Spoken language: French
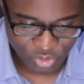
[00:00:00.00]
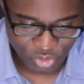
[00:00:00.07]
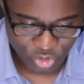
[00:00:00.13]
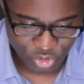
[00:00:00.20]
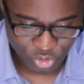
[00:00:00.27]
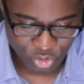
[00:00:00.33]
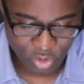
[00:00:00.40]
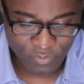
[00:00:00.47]

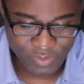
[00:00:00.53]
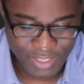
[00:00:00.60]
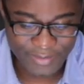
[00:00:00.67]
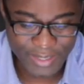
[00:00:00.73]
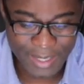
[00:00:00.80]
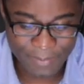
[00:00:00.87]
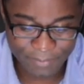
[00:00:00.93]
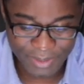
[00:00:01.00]
dont vous avez
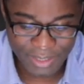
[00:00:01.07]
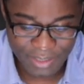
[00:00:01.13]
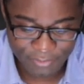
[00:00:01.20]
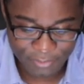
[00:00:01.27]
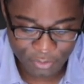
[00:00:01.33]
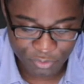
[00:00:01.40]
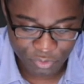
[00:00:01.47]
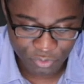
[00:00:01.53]
appris la
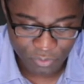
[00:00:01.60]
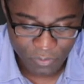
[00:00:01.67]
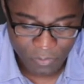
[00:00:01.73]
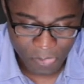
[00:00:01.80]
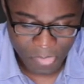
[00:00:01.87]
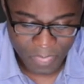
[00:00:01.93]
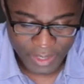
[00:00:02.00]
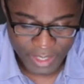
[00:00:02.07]
venue
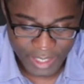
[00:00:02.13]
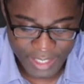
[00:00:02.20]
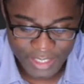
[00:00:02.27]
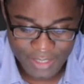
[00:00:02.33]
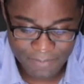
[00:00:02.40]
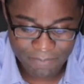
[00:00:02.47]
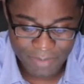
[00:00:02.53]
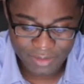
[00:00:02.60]
et qui
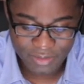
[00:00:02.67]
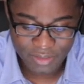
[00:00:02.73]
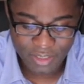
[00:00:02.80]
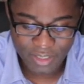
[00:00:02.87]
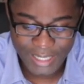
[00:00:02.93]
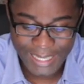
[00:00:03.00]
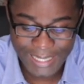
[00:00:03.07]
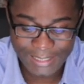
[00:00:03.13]
maintenant
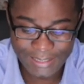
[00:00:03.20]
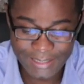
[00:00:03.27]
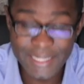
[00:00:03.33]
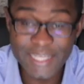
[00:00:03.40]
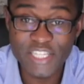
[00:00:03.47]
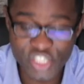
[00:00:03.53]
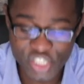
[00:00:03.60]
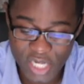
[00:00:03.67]
est
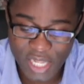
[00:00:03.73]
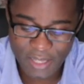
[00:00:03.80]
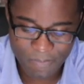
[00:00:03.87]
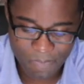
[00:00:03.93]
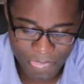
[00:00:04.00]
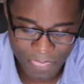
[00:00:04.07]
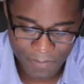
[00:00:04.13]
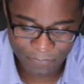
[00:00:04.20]
déjà
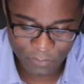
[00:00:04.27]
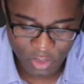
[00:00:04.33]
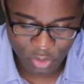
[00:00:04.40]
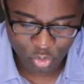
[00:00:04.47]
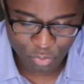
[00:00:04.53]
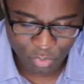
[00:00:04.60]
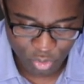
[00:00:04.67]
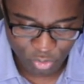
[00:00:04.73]
dans le
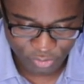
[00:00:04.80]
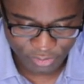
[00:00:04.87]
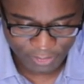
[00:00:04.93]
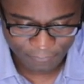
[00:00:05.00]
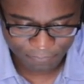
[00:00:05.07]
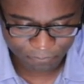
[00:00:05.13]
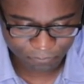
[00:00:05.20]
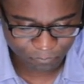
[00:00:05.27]
monde.
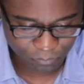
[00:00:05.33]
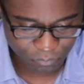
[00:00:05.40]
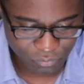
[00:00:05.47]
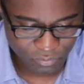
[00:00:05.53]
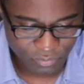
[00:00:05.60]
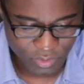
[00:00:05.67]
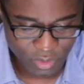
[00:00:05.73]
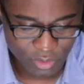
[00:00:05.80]

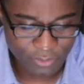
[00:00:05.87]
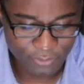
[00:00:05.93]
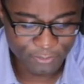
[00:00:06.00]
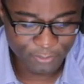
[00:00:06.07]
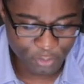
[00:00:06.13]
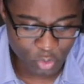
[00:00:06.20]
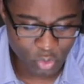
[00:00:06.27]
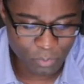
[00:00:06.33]

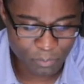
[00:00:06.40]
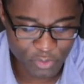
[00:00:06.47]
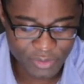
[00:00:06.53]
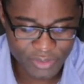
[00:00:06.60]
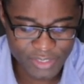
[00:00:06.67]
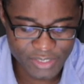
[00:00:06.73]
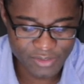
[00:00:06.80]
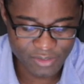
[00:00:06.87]
Vous,
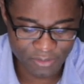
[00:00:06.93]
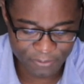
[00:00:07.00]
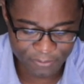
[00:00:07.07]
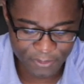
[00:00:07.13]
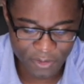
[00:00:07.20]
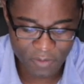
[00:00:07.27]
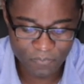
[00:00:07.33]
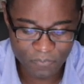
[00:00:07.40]

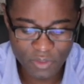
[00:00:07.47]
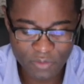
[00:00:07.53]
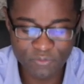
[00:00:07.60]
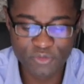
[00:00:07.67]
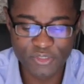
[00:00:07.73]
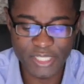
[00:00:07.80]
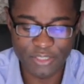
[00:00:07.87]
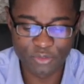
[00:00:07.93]
petits-enfants, vous
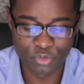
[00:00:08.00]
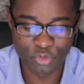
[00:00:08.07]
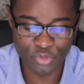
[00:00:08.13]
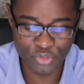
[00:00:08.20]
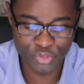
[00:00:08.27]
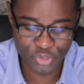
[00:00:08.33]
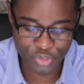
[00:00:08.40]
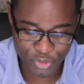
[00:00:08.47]
êtes de
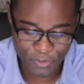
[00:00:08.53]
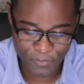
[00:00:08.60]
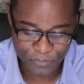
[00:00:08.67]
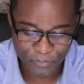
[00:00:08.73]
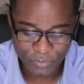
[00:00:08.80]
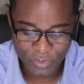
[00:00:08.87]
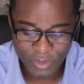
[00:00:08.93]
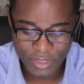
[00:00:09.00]
Dieu
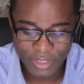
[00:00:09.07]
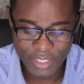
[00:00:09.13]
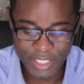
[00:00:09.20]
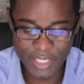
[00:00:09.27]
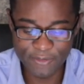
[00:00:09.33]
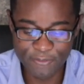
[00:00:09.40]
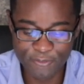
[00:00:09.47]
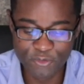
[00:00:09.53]
et
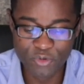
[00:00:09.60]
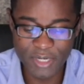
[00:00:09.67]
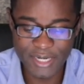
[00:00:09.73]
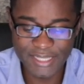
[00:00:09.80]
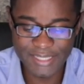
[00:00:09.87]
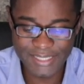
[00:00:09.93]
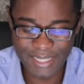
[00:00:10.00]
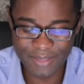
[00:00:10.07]
vous
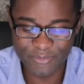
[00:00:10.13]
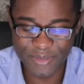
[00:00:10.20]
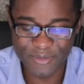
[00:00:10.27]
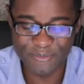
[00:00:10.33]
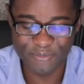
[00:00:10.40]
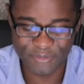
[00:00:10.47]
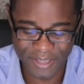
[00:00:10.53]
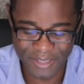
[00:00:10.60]
les avez
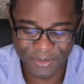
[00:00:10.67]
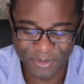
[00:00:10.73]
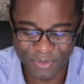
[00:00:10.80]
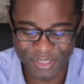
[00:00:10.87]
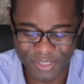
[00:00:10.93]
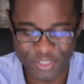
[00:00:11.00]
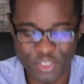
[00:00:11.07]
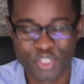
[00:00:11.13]
vaincus. Est-ce
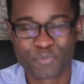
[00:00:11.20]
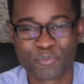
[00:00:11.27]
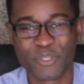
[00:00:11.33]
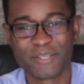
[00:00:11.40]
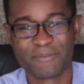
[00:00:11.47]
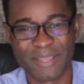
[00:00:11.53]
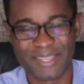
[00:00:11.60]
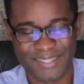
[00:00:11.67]
que tu peux dire
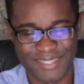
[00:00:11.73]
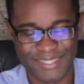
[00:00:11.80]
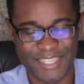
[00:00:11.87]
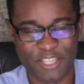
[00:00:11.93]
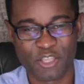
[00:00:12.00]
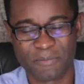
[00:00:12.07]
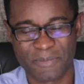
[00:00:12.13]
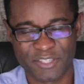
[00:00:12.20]
merci Seigneur
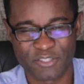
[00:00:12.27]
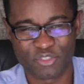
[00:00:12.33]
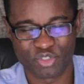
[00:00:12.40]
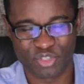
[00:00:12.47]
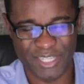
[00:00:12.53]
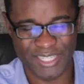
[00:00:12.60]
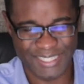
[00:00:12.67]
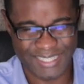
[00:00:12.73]
parce que je
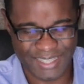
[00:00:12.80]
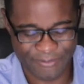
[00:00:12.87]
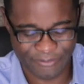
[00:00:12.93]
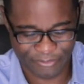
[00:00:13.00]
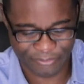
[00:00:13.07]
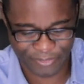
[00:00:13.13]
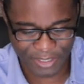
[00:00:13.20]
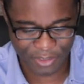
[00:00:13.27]
les ai
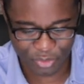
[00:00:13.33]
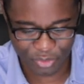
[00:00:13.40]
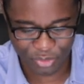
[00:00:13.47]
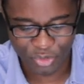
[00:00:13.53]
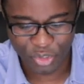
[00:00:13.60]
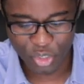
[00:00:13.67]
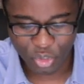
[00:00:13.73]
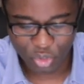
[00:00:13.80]
vaincus
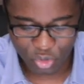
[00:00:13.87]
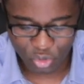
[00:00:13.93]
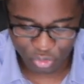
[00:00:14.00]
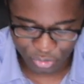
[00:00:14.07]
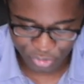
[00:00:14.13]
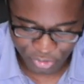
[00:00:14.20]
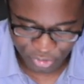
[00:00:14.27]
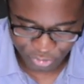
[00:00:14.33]
au
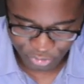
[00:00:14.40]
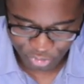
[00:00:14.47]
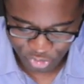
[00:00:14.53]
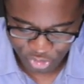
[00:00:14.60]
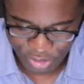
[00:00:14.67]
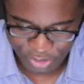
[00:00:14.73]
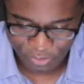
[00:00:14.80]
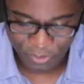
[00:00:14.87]
nom de
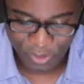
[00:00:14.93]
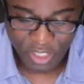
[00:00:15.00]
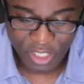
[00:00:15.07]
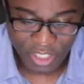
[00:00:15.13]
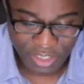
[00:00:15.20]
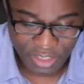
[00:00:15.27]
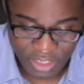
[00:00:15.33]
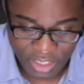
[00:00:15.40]
Jésus Il
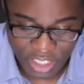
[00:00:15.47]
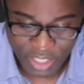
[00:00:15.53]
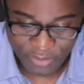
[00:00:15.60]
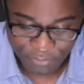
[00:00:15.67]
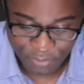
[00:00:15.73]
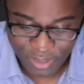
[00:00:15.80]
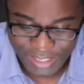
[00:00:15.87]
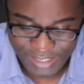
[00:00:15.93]
dit, vous
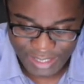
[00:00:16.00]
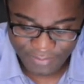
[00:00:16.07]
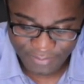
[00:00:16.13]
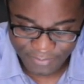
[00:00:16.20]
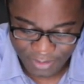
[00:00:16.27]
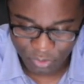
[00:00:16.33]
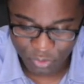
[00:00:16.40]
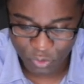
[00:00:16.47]
les avez
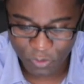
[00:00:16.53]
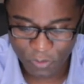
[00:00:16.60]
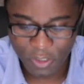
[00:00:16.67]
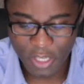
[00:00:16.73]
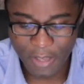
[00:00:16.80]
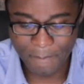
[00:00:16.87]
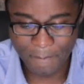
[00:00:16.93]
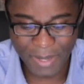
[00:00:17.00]
vaincus
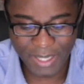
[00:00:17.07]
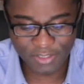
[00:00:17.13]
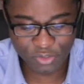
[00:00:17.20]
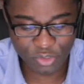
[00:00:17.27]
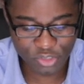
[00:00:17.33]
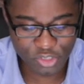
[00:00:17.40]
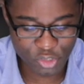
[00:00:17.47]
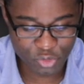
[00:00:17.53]
parce que
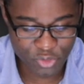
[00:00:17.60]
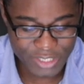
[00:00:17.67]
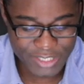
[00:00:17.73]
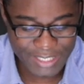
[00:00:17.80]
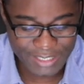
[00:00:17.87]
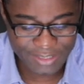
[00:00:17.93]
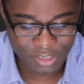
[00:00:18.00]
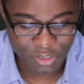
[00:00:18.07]
celui qui
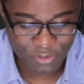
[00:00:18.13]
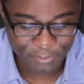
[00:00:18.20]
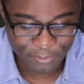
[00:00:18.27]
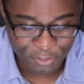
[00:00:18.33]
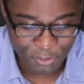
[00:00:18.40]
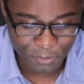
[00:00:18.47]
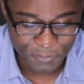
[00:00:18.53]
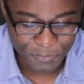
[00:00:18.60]
est en
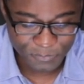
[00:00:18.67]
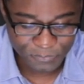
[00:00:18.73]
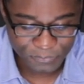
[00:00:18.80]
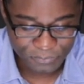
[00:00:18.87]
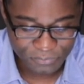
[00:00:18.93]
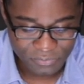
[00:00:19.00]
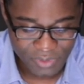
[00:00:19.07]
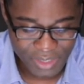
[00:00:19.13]
vous
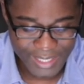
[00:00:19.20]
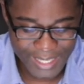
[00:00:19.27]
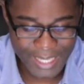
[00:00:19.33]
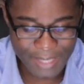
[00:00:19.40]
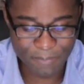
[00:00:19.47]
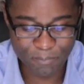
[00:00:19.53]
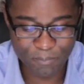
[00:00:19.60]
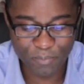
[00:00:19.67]
est
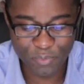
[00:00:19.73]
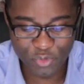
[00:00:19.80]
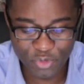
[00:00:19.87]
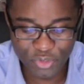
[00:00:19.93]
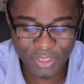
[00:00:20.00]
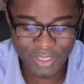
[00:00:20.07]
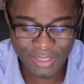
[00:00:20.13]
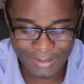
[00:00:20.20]
plus
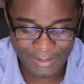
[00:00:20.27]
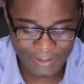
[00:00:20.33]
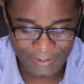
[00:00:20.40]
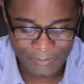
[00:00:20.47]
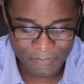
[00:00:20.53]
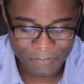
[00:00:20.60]
grand